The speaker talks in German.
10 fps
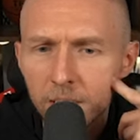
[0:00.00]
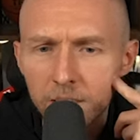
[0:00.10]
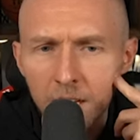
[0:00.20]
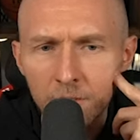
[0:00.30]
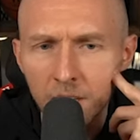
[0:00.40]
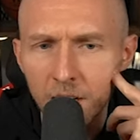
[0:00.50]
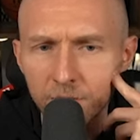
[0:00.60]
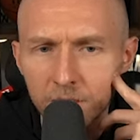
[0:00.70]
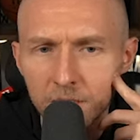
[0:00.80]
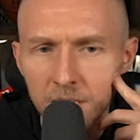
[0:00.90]
Kevin
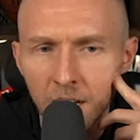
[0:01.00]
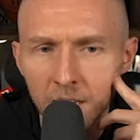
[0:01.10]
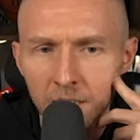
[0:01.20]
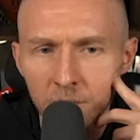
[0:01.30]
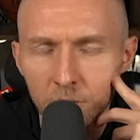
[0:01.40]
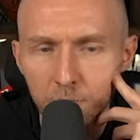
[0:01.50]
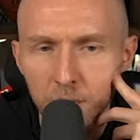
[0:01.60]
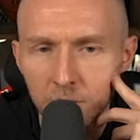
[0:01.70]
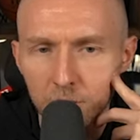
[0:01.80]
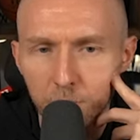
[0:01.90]
Love würde ich sagen, Good
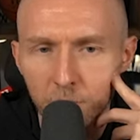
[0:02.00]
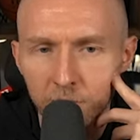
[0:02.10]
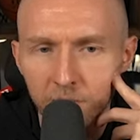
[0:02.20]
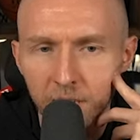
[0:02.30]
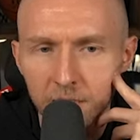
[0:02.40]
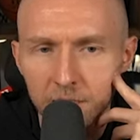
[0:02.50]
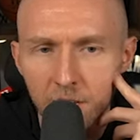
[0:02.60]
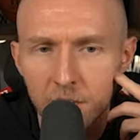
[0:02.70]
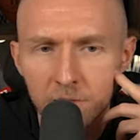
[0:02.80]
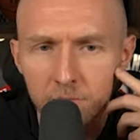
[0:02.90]
But Not Perfect,
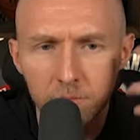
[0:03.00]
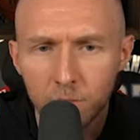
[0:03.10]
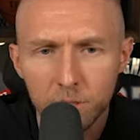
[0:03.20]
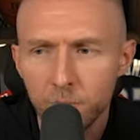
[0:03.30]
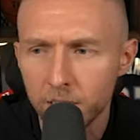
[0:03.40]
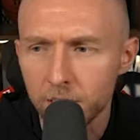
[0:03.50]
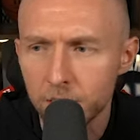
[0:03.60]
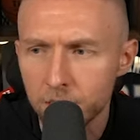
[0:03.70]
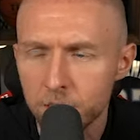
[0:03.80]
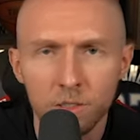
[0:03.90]
äh, glaube ich, mache in
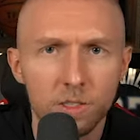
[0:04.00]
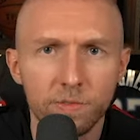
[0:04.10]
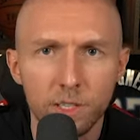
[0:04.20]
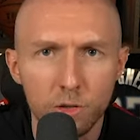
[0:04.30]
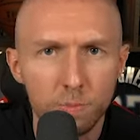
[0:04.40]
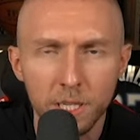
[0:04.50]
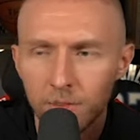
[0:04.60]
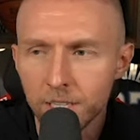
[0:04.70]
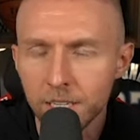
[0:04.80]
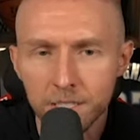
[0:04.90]
der Saison so viele Spiele
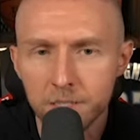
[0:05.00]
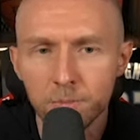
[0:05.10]
wie in den letzten